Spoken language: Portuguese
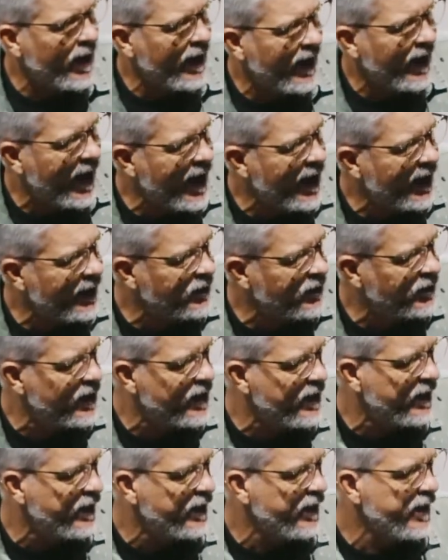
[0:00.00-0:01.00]
a
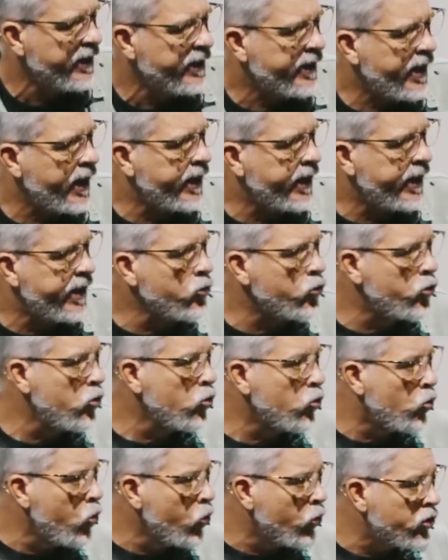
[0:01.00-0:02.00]
bagagem daquele
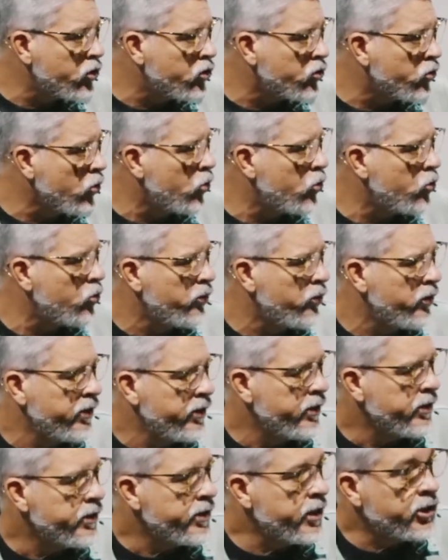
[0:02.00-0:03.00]
que o conquistou.
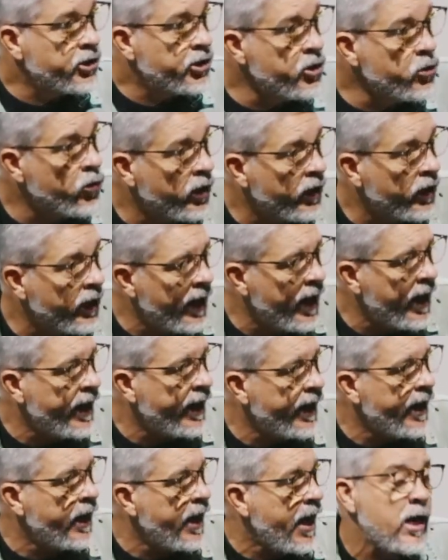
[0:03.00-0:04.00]
Eles tinham,
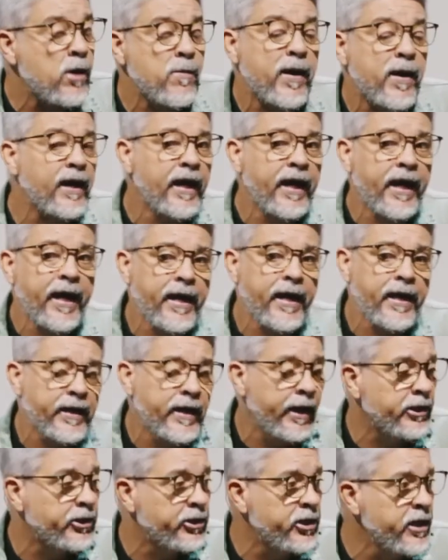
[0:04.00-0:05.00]
era uma
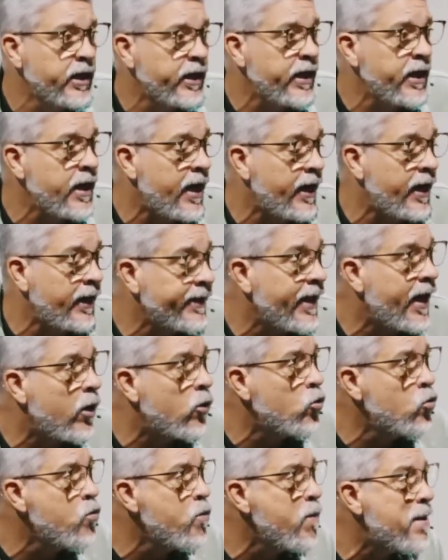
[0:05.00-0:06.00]
lei, eles tinham que
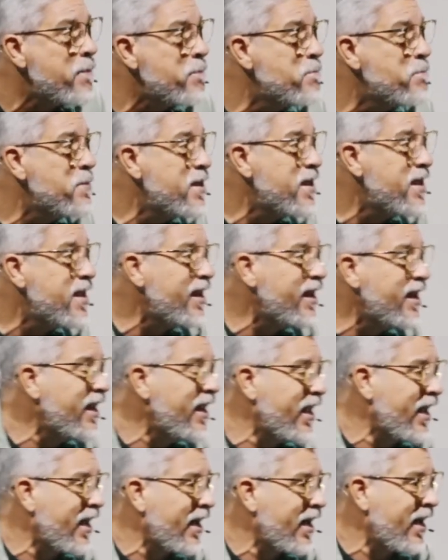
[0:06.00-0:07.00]
andar uma
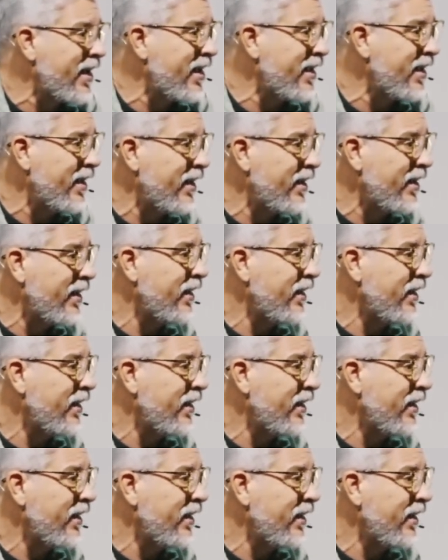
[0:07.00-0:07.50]
milha